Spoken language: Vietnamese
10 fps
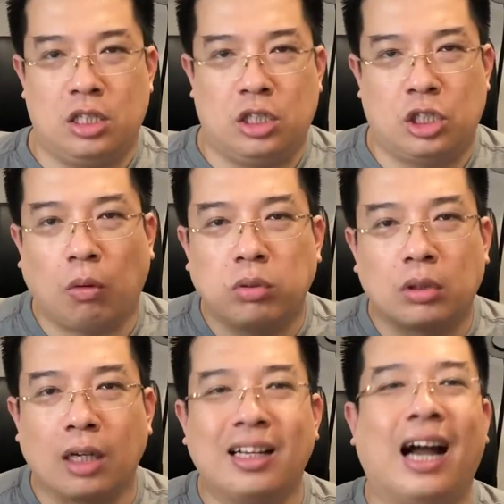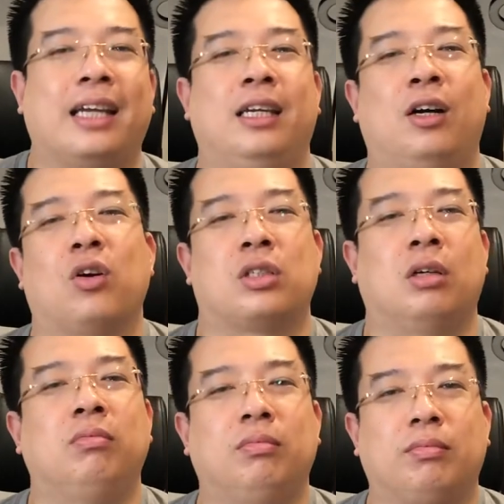trong từng ngày họ
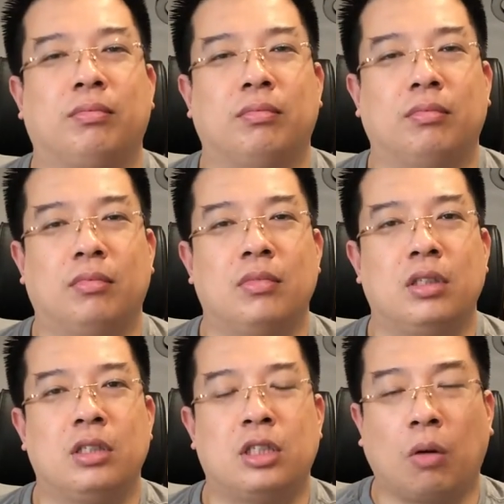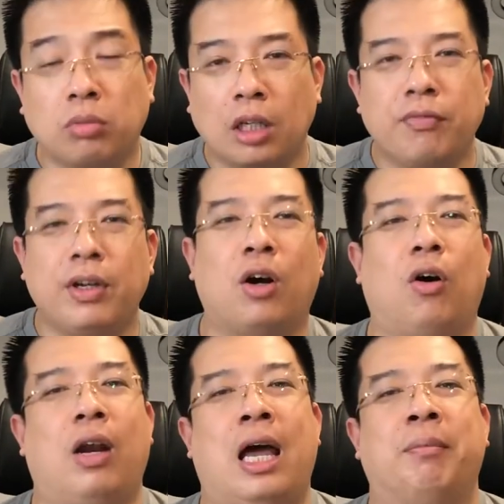sống, trong từng việc
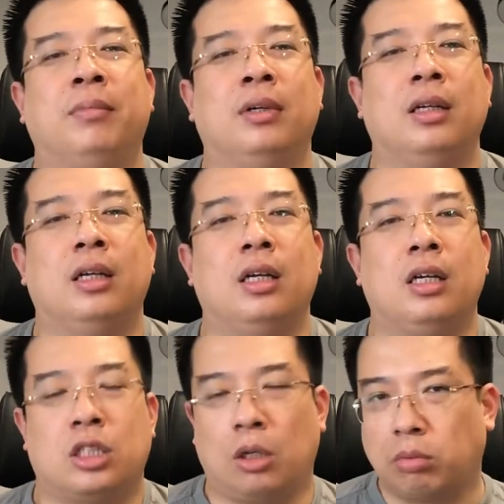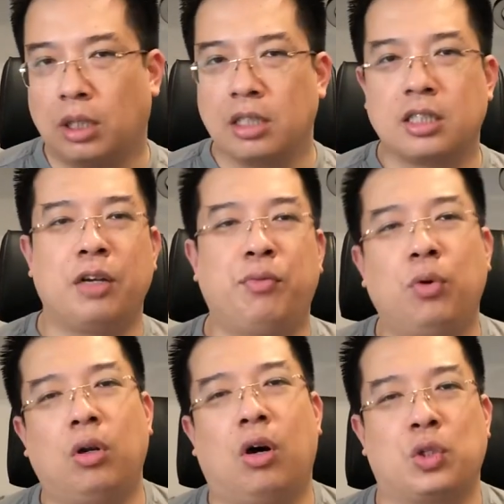họ làm, trong từng giây
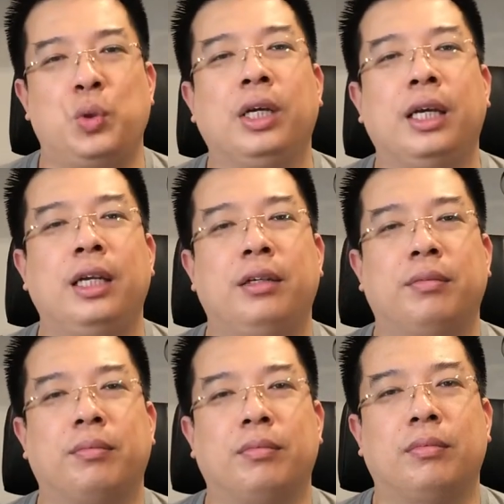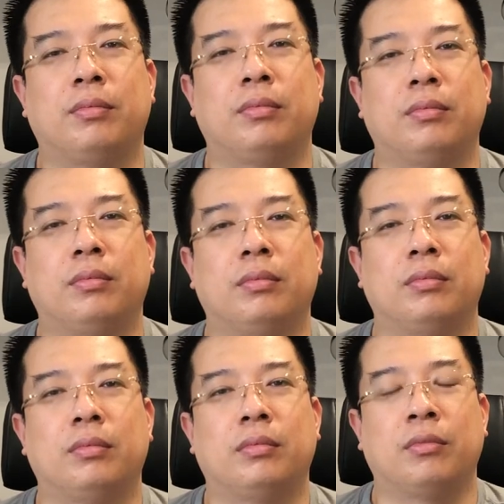phút họ suy nghĩ.
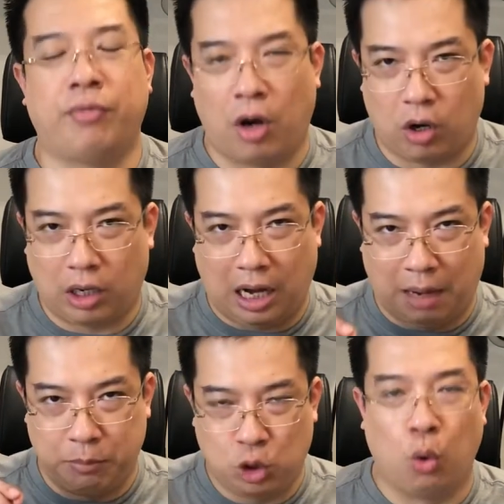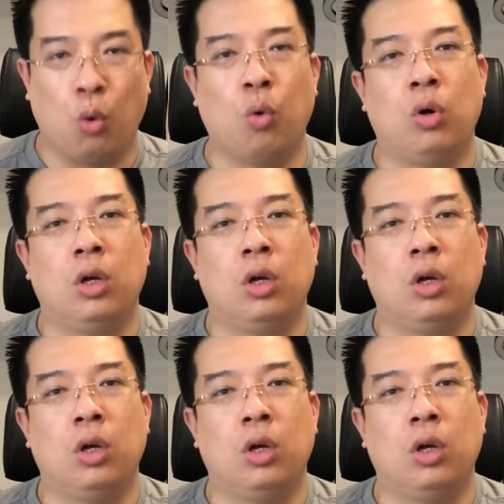Và họ đang làm chủ